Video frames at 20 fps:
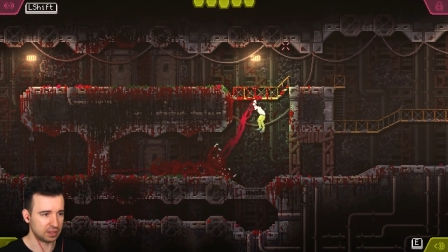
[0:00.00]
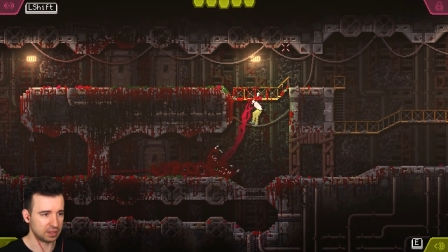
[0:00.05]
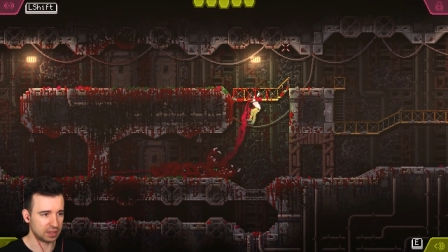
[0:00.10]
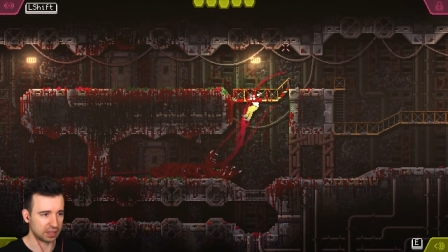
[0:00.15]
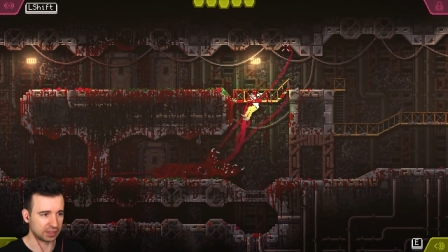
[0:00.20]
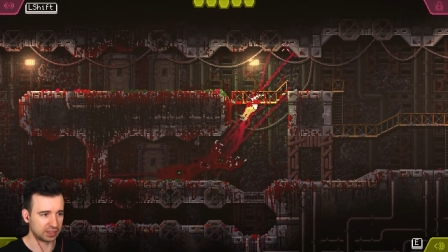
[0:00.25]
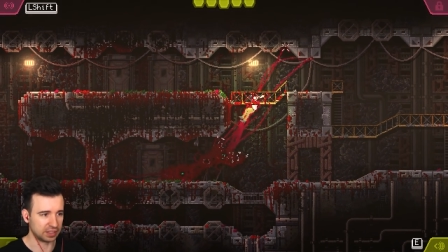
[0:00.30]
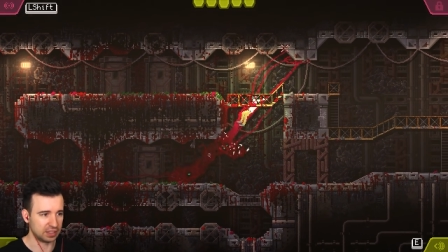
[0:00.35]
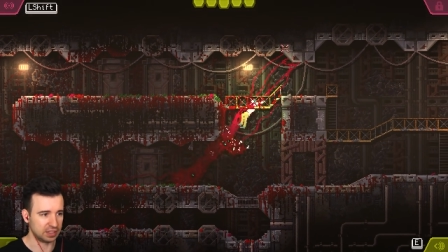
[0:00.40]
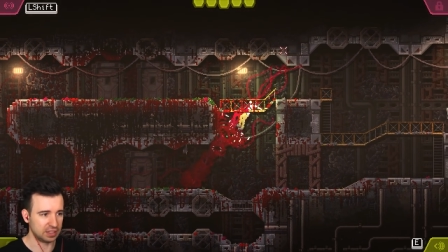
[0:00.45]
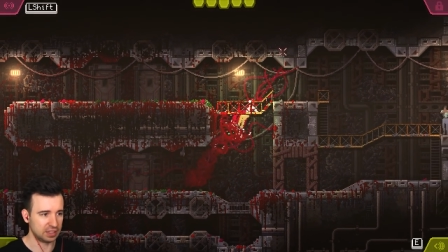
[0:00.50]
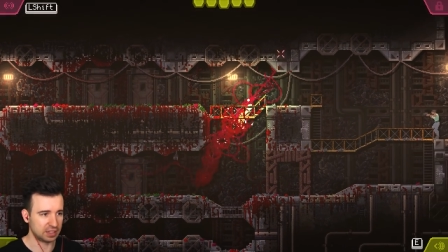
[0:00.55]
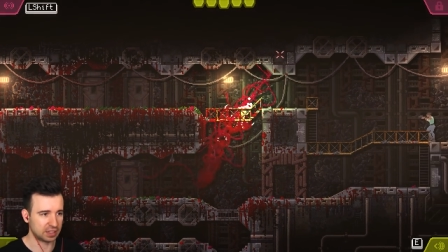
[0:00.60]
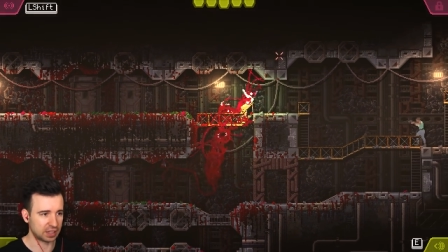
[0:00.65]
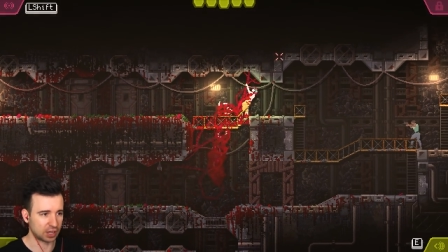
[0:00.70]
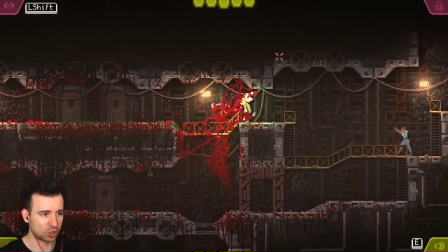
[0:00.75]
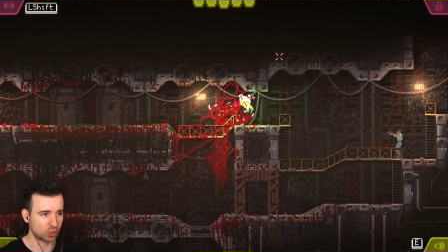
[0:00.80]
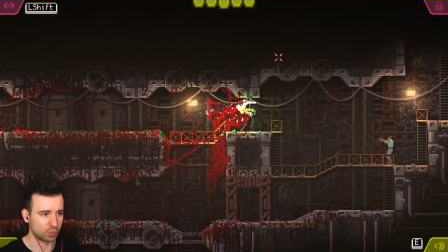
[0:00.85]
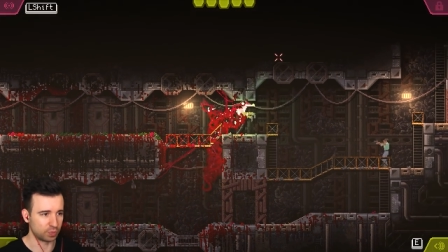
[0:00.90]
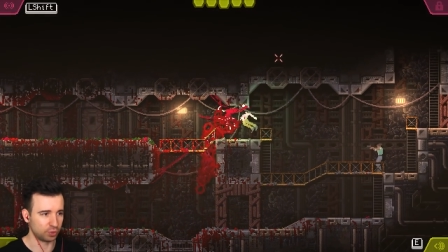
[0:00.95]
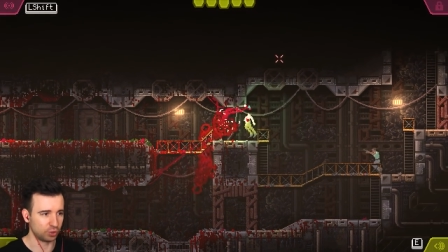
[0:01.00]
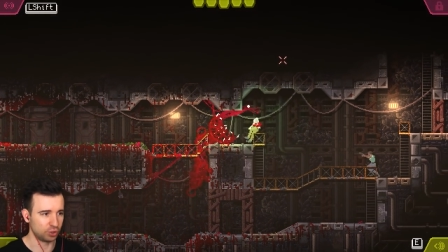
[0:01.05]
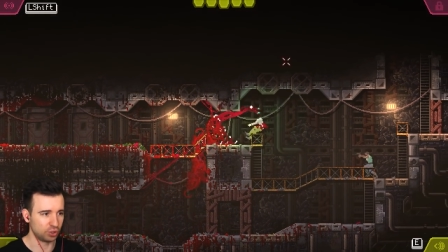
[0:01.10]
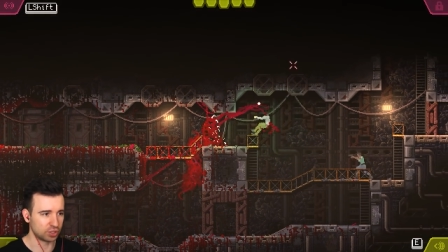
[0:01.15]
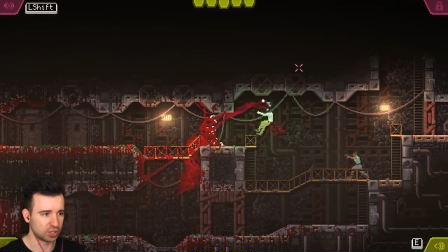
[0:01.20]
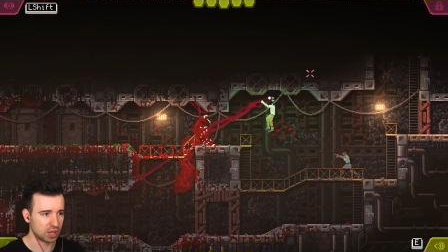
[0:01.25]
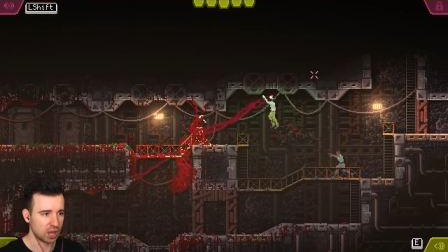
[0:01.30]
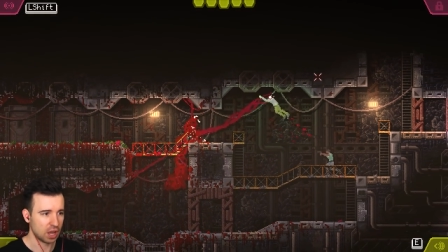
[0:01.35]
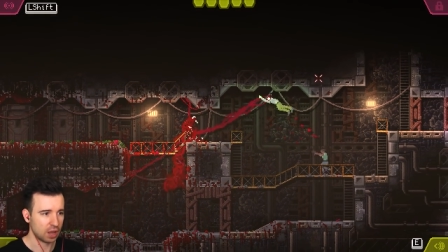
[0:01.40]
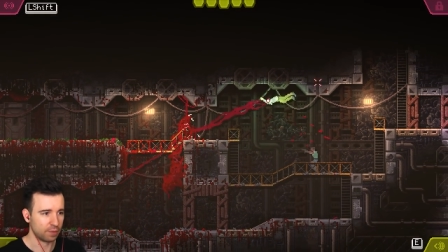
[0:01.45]
Как-то нехорошо
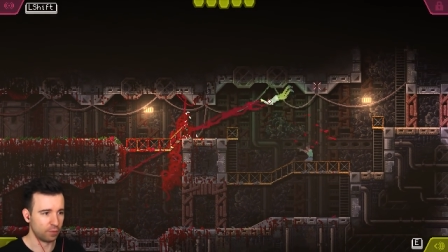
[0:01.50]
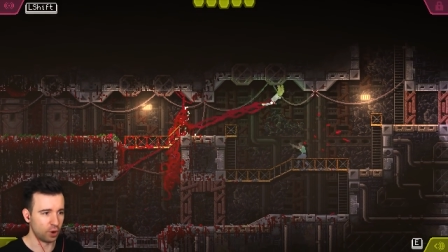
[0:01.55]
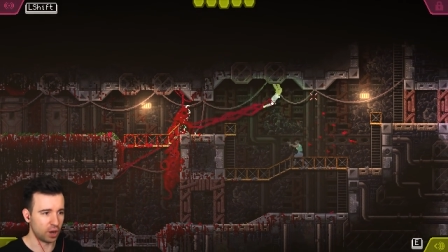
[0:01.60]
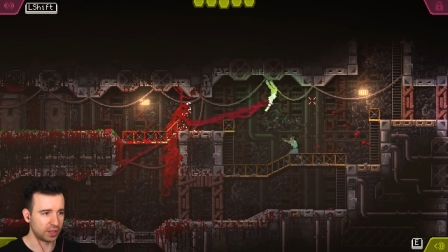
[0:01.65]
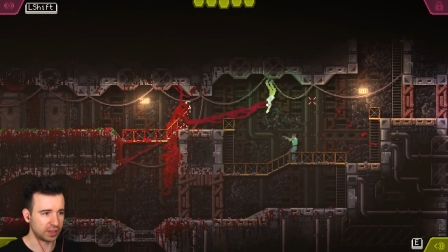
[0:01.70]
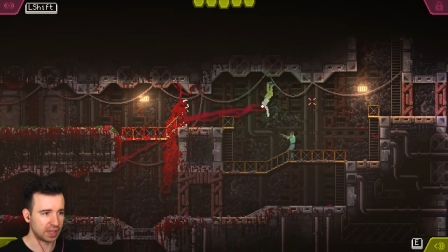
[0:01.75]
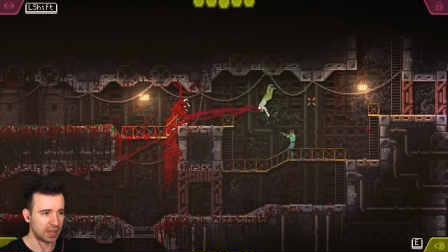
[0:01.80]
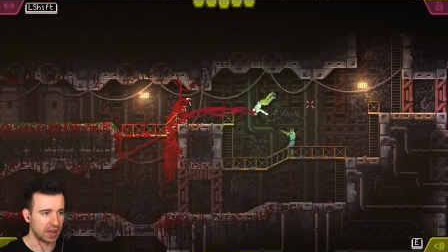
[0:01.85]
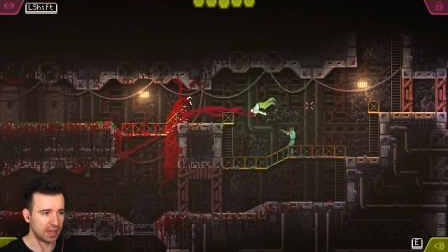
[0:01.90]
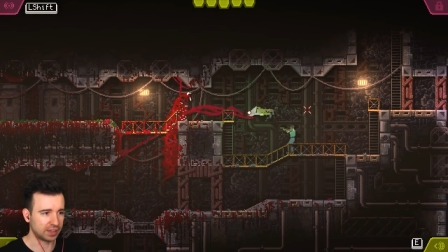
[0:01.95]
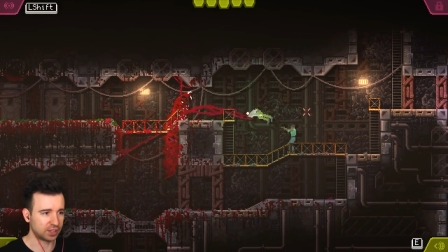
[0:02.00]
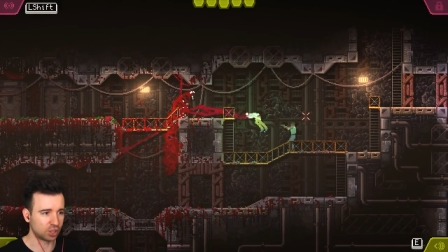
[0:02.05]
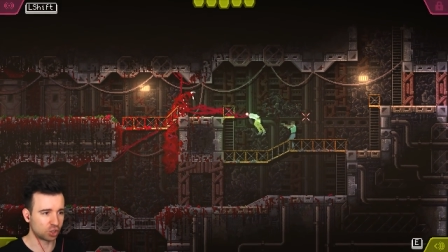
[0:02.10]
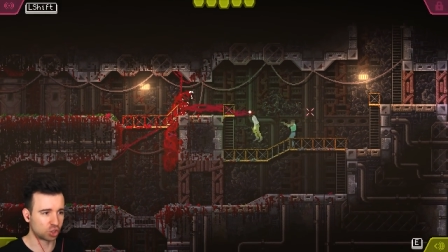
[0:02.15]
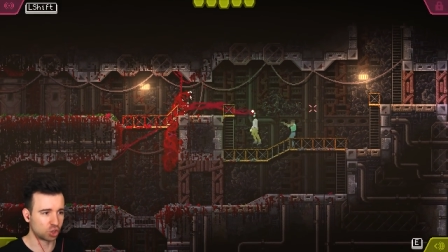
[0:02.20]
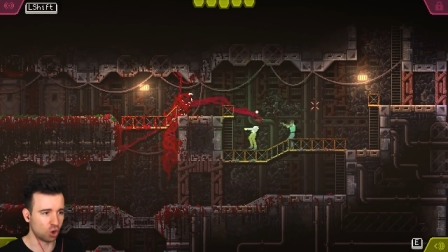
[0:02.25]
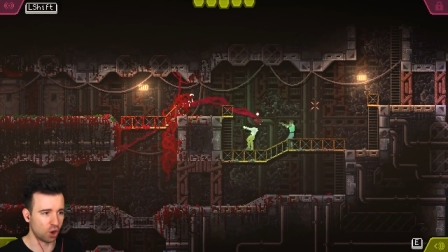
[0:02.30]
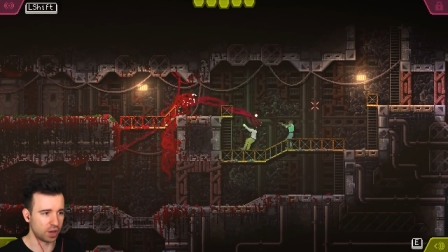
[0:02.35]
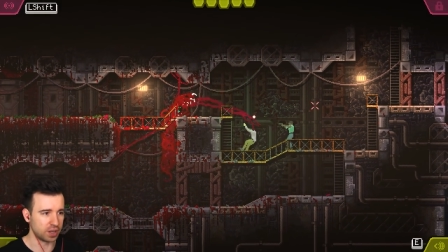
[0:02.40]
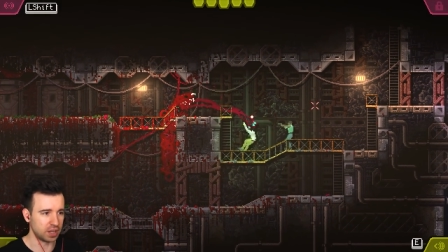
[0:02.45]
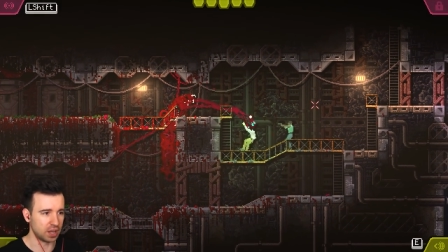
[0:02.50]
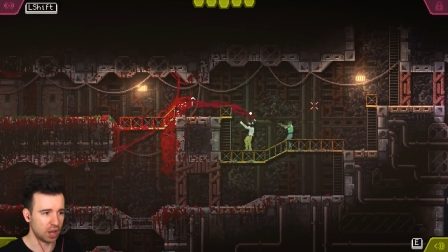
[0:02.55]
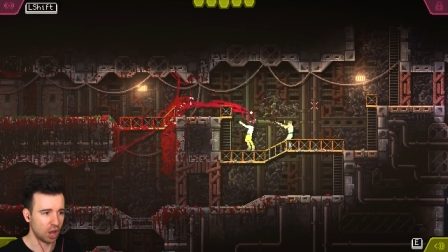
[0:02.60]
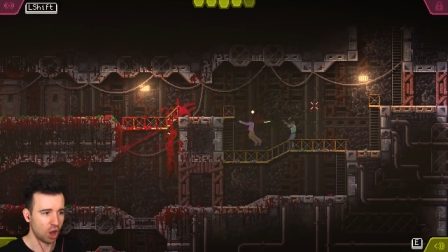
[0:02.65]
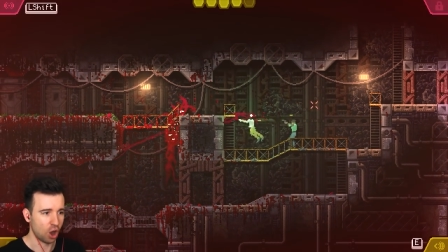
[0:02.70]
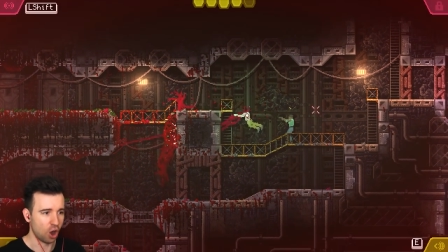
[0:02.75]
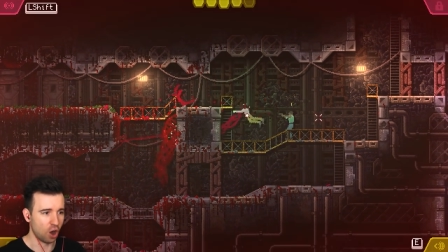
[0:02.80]
получилось. Вот, это Джонни.